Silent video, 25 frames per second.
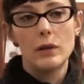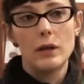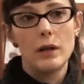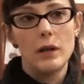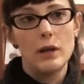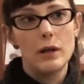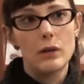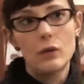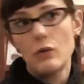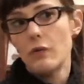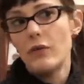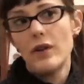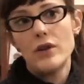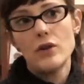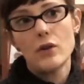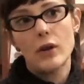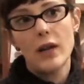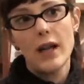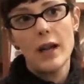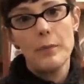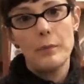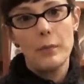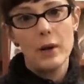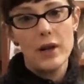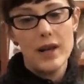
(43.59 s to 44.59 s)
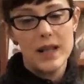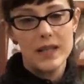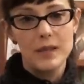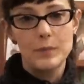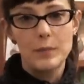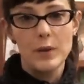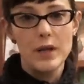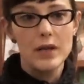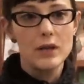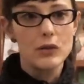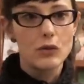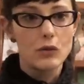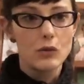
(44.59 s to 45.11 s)
eh, convegno che è poi la
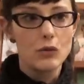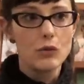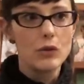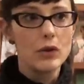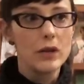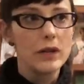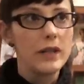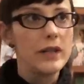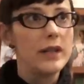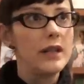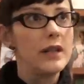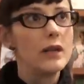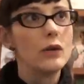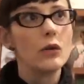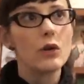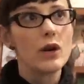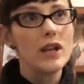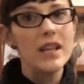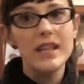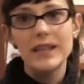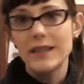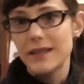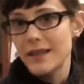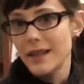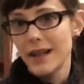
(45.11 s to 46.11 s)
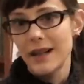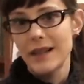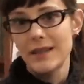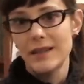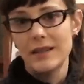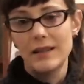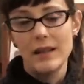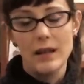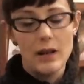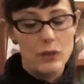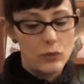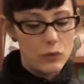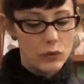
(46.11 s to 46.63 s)
Spring School di Gorizia, che
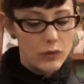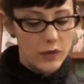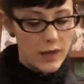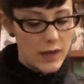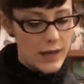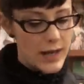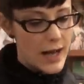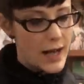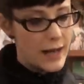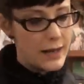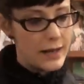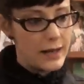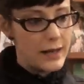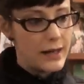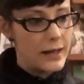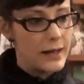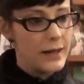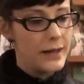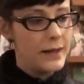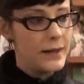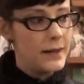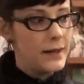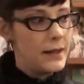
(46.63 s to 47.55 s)
si tiene tutti gli anni